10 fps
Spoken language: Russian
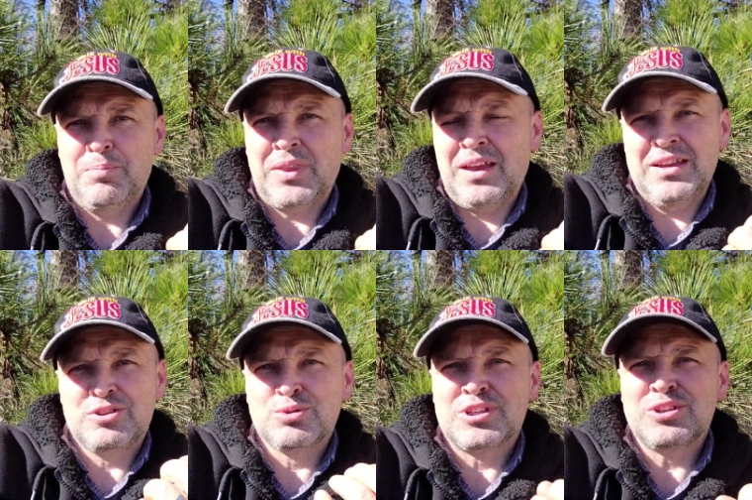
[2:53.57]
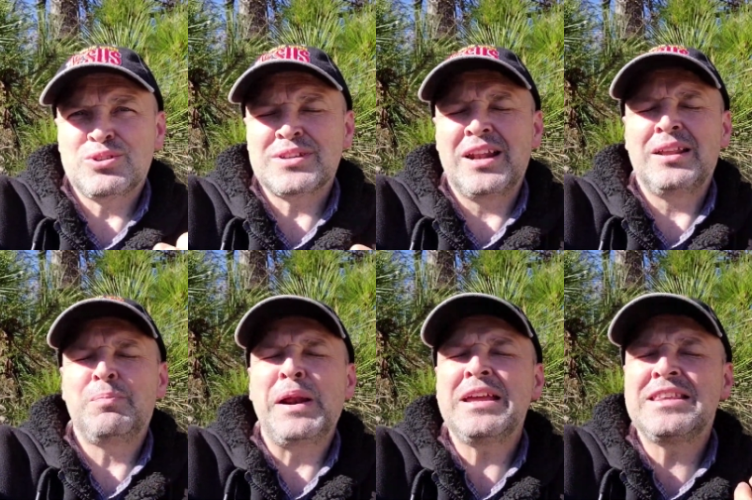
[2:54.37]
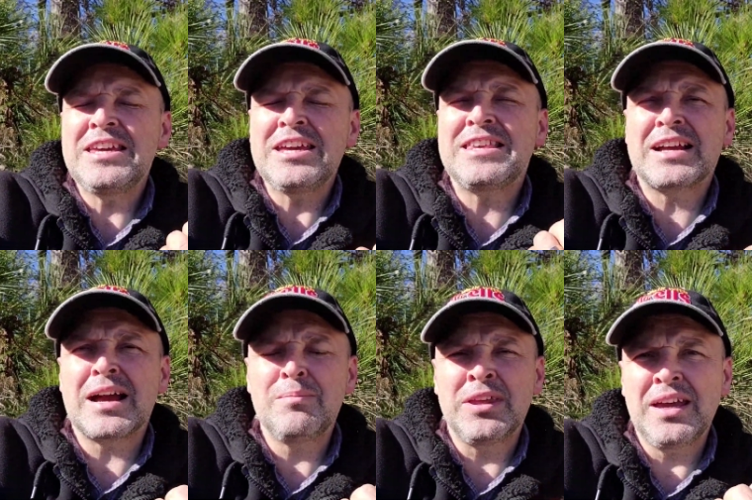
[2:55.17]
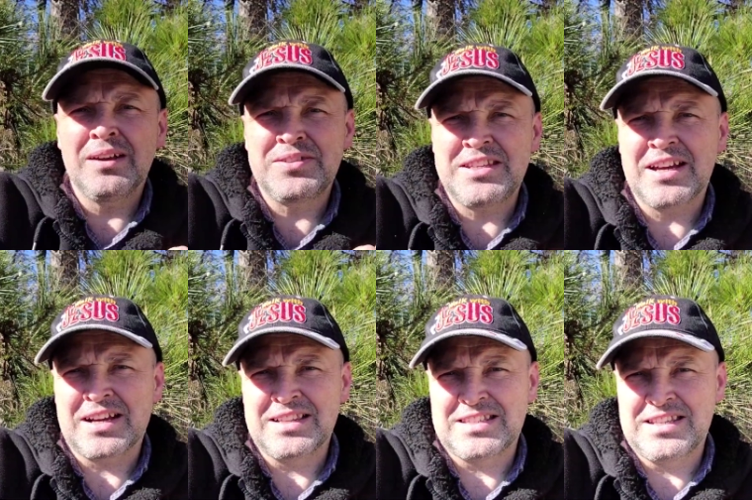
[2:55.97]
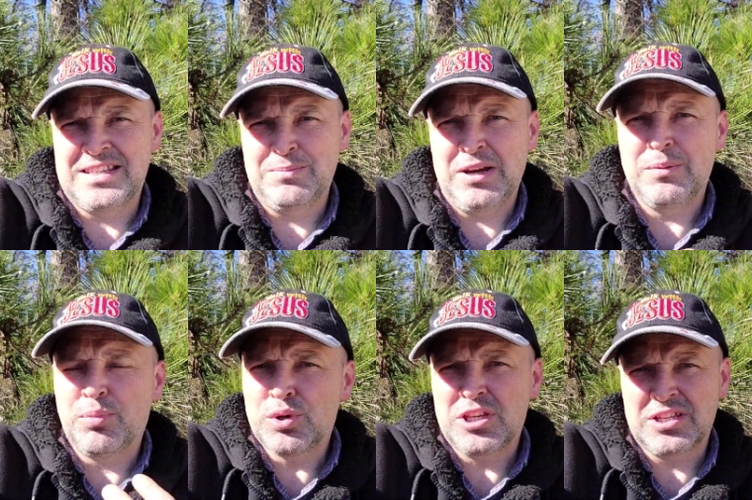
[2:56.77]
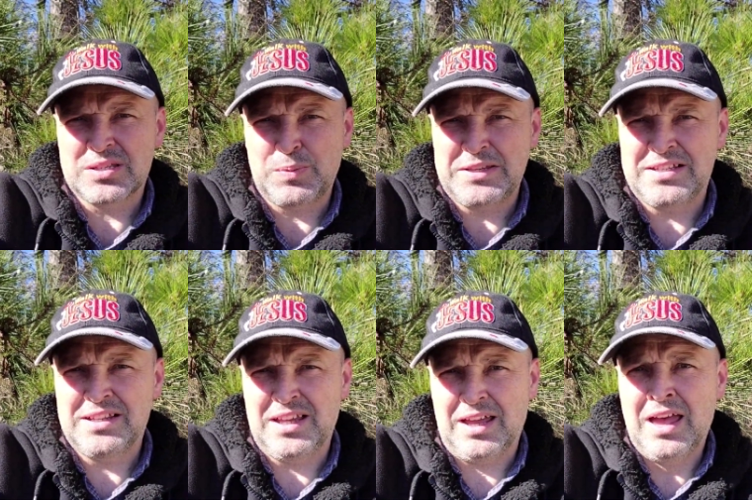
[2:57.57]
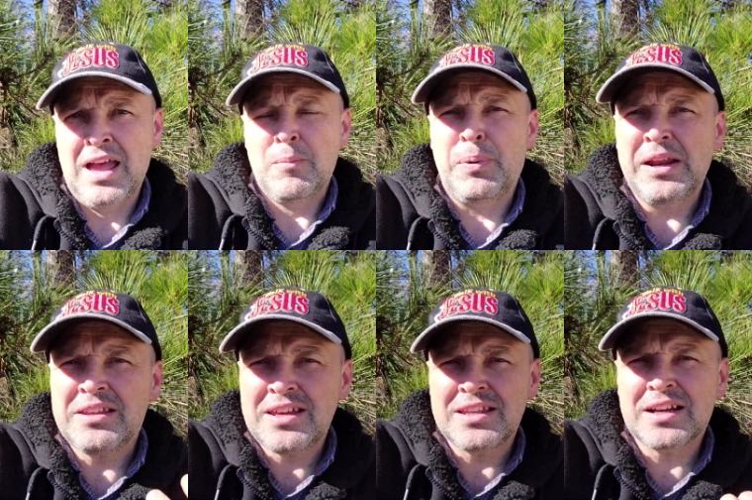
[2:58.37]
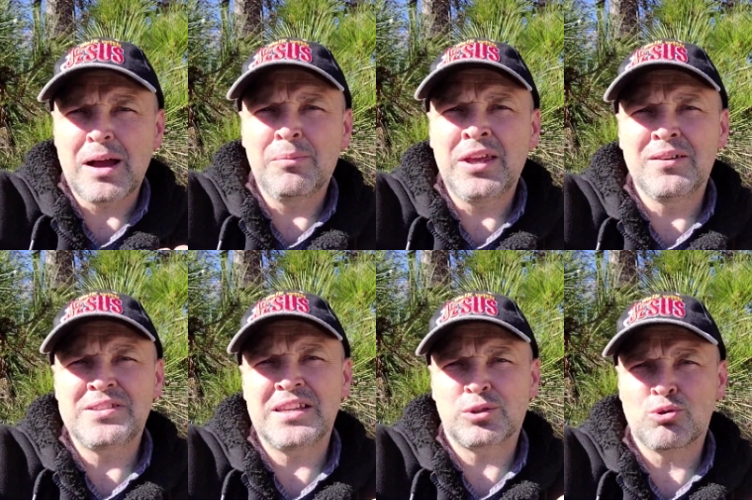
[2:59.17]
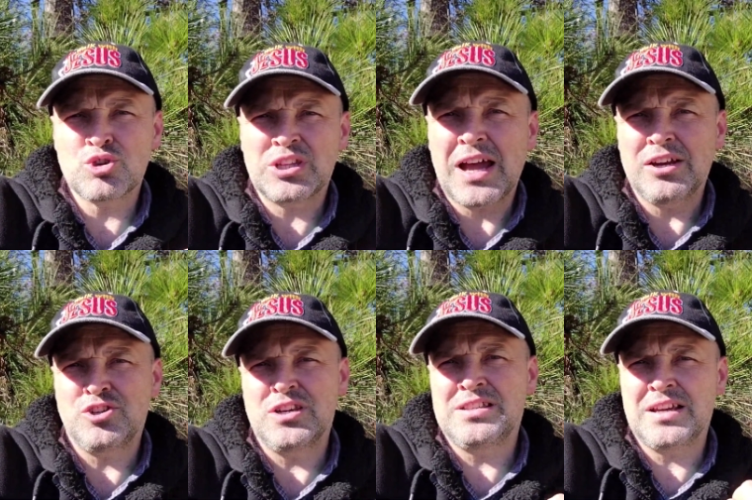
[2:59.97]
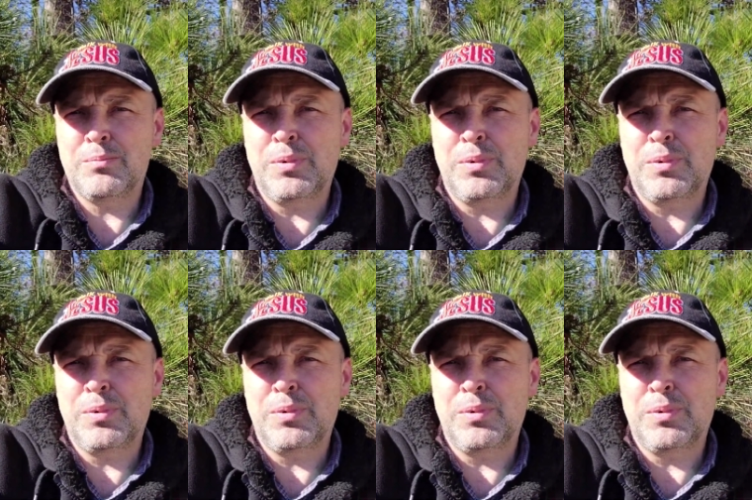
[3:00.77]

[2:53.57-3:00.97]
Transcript: Иисус Христос говорит, придите ко мне все концы земли, будете спасены. Придите ко мне все труждающиеся,